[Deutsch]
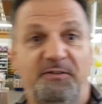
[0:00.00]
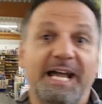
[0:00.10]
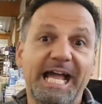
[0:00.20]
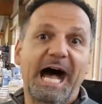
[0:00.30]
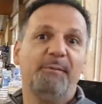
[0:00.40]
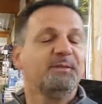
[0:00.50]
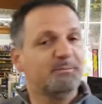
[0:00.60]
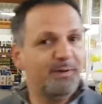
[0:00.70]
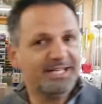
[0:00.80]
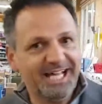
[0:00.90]
Feierabend
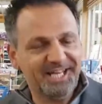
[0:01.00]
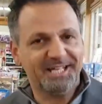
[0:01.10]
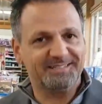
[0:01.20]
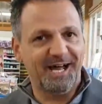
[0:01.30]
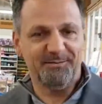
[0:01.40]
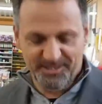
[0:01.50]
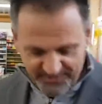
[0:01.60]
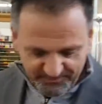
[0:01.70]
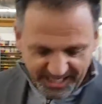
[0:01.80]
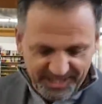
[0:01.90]
in Bad Gandersheim. Ne?
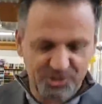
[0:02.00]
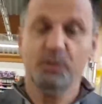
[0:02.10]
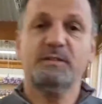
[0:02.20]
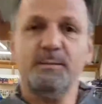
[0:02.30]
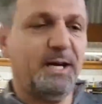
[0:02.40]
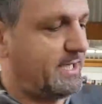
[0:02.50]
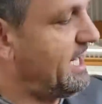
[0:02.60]
Wir haben gerade Schluss gemacht